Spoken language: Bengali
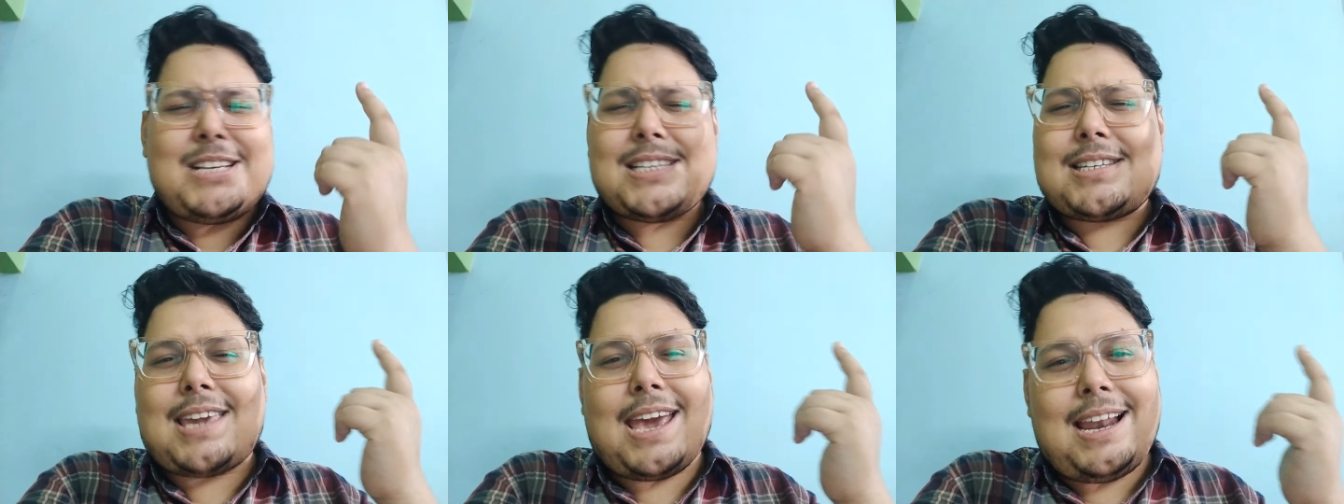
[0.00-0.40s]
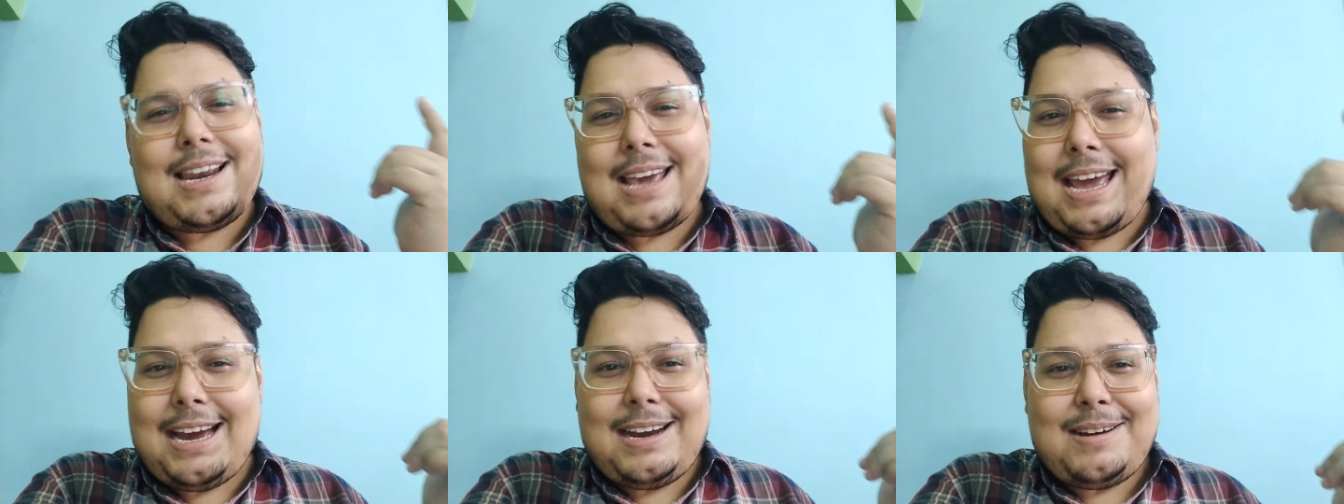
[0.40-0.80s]
জাস্ট
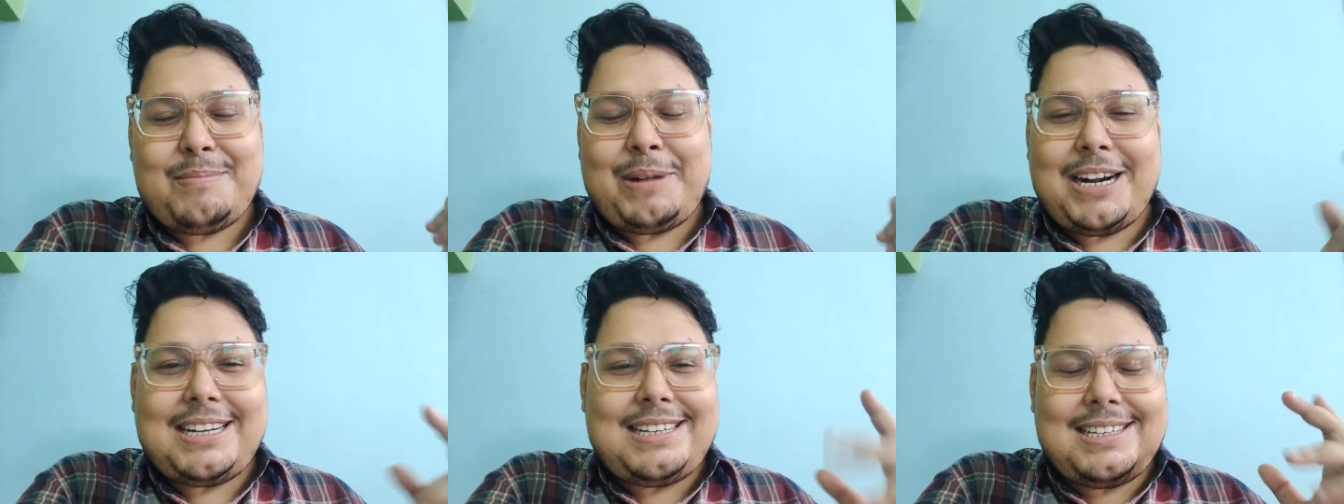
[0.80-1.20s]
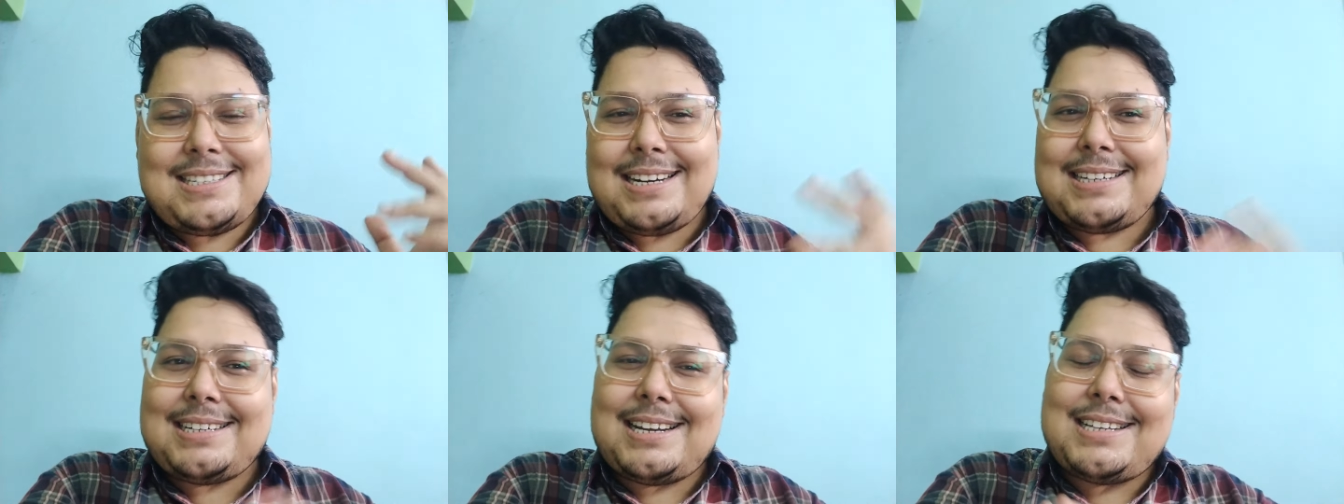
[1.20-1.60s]
খেল গেয়া মানে
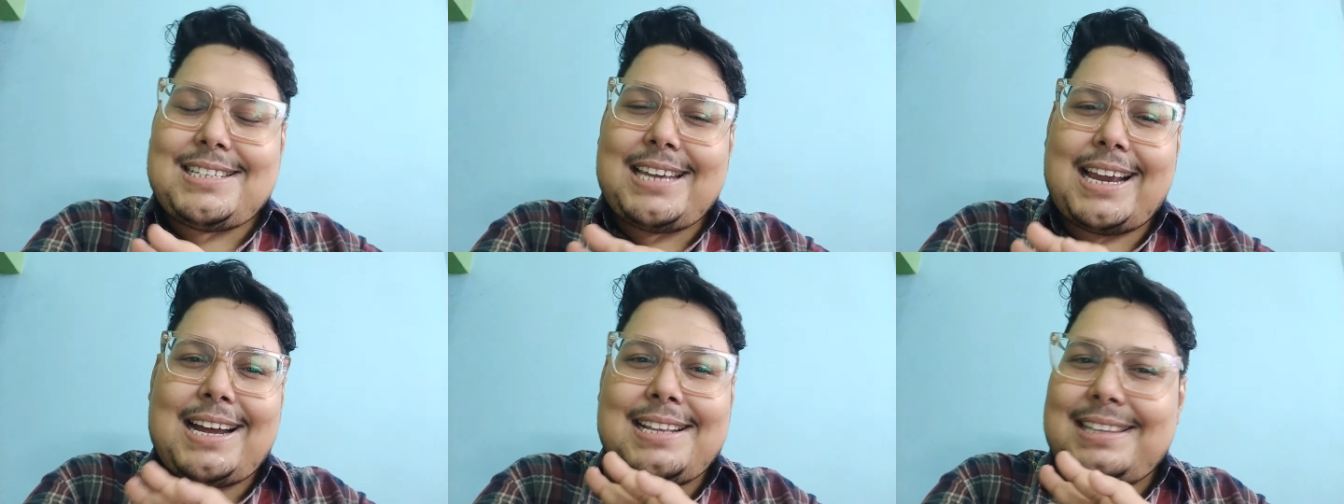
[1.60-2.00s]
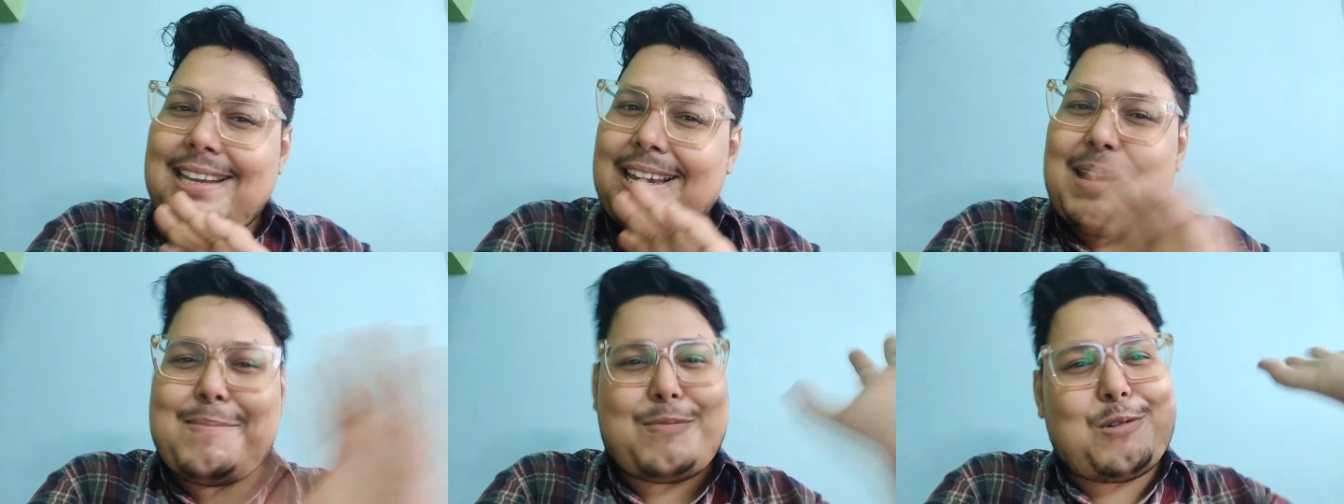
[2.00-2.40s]
টিজারটা সেখান
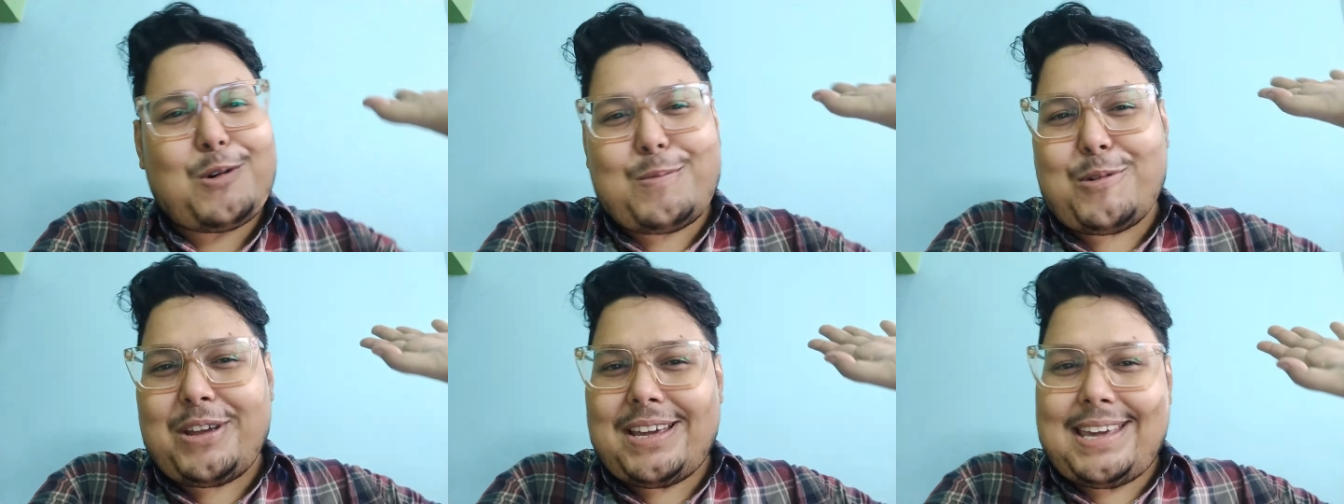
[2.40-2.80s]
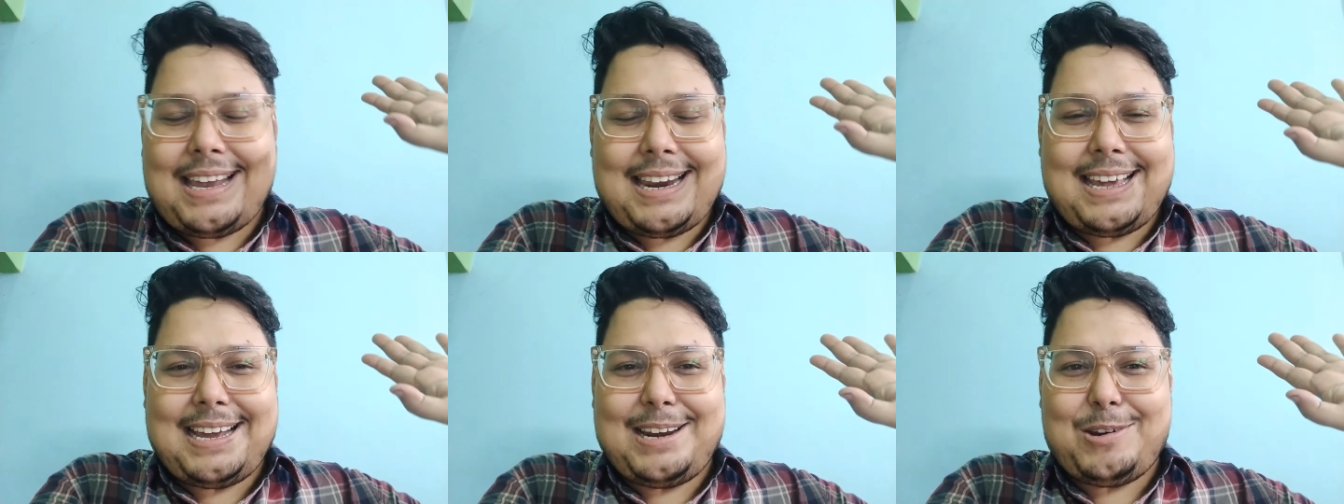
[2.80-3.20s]
থেকেই পুরোপুরি
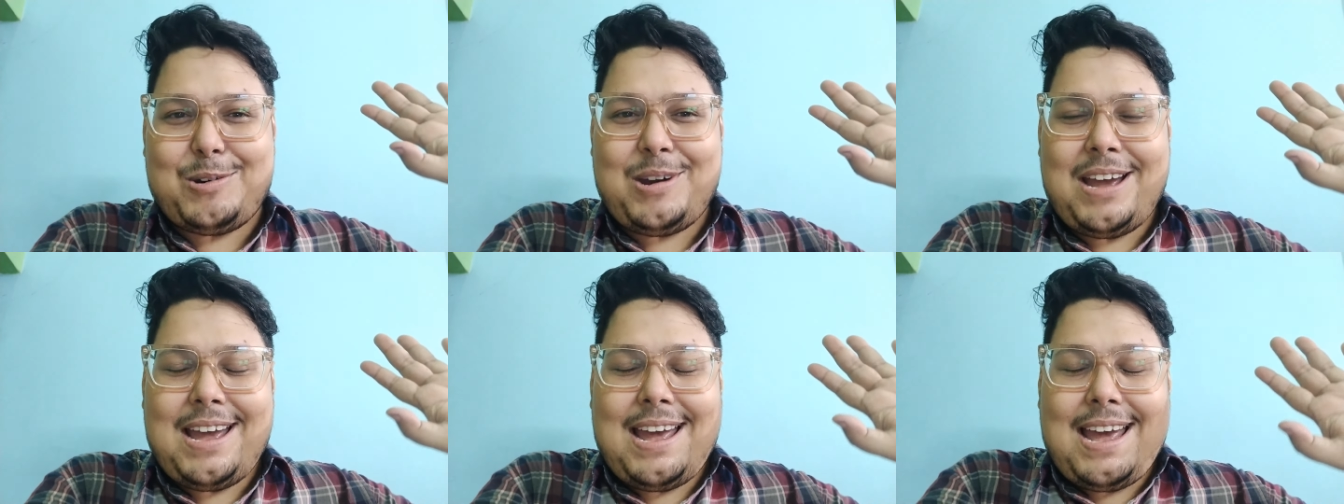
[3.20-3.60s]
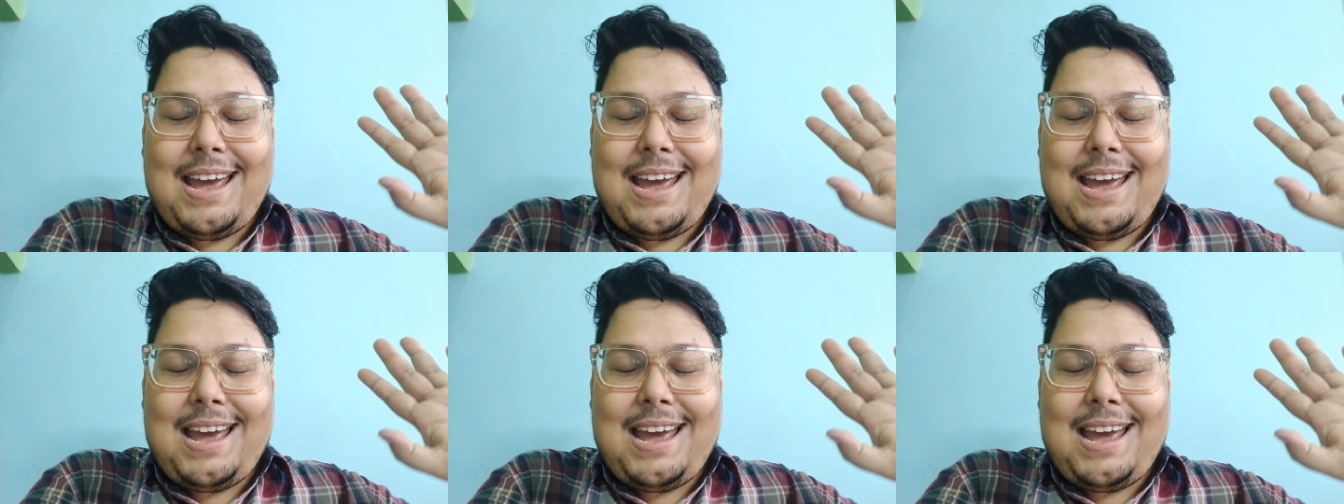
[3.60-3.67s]
খেলে গেল